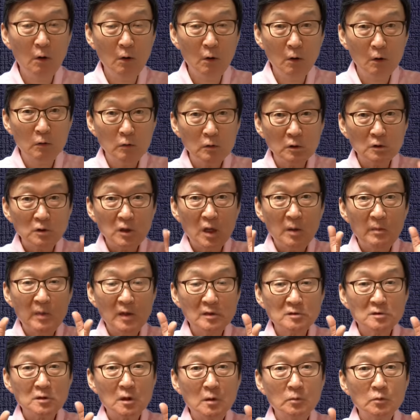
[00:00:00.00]
그리고 대만
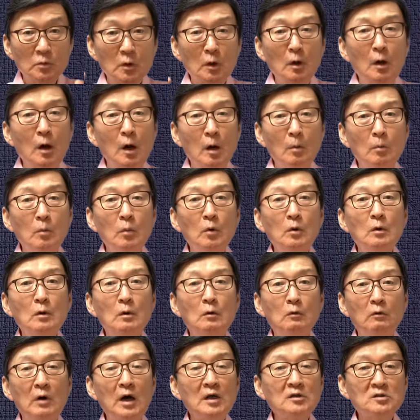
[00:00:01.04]
사람들은 뭐
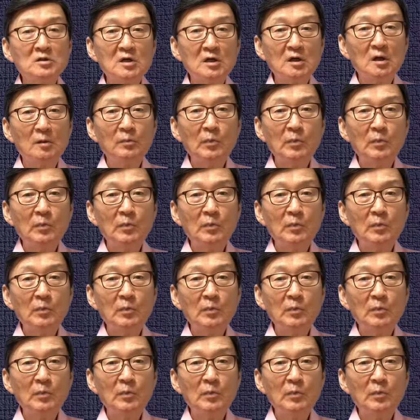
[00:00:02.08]
완차이나